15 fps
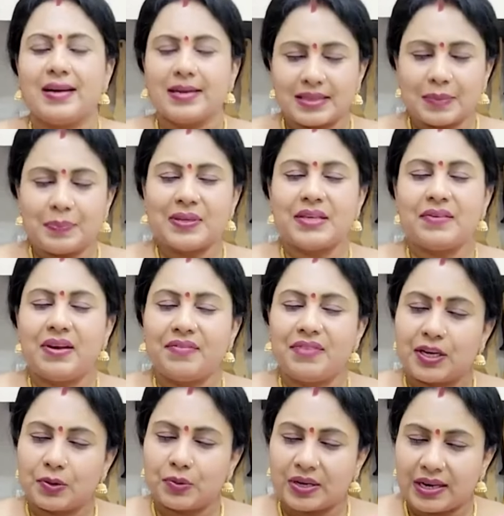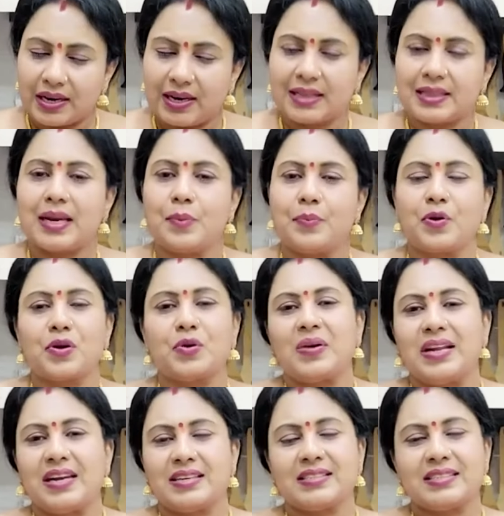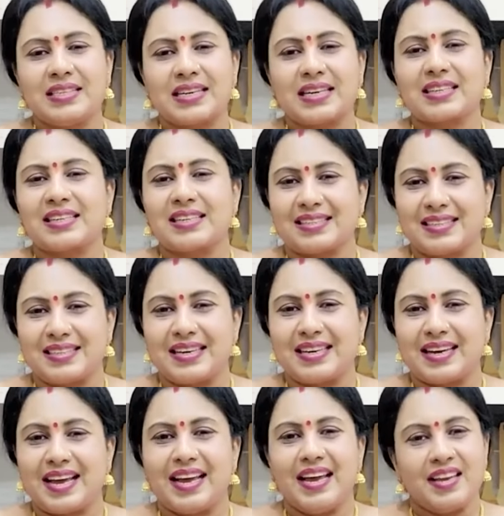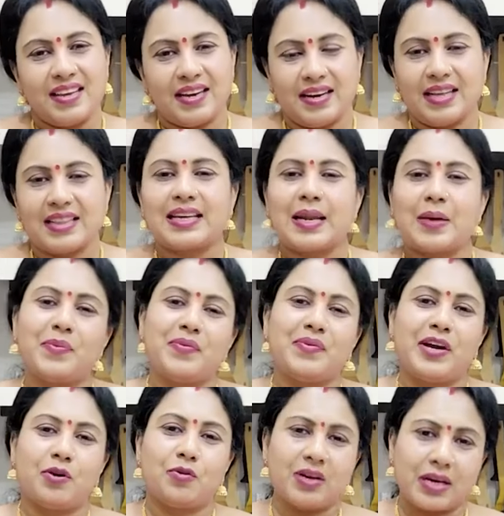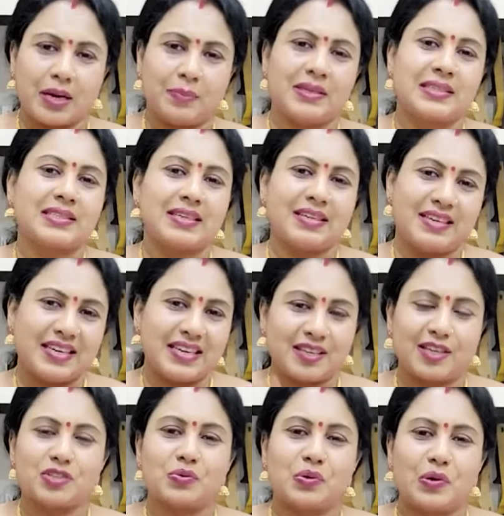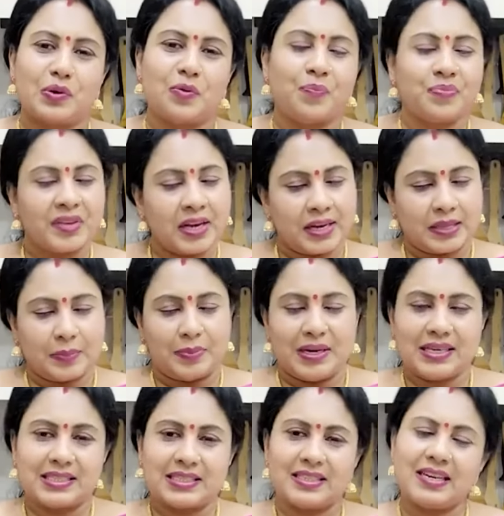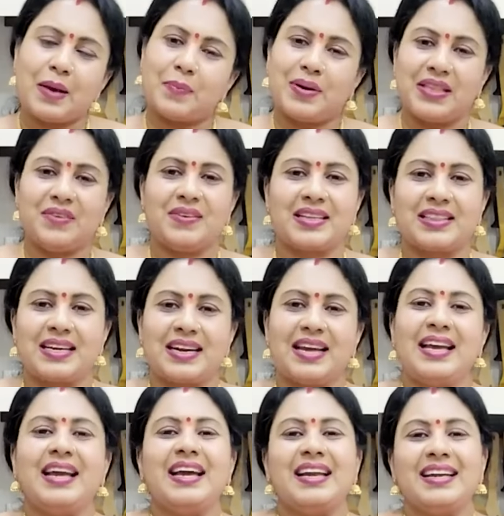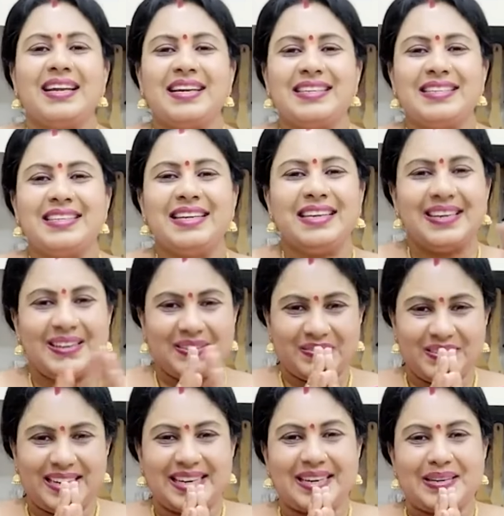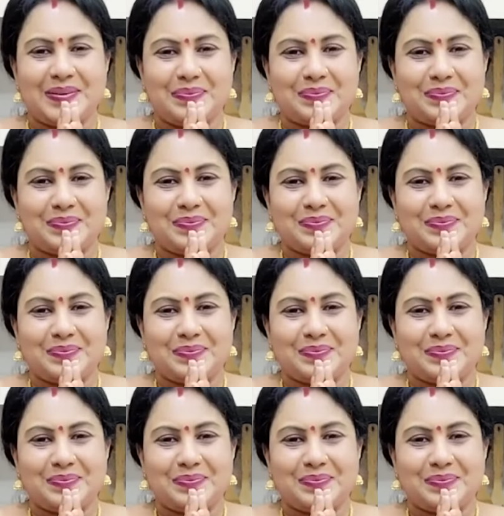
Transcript: அடுத்த பதிவில் வேறு ஒரு நல்ல தலைப்போடு உங்களெல்லாம் சீக்கிரத்தில் சந்திக்கிறேன் என்ன தலைப்பு வேணும்னு கமெண்ட்ஸில் நீங்கள் தான் சொல்லணும் அதை படிச்சுக்கிட்டு நான் பதிவாக தரேன் நன்றி வணக்கம்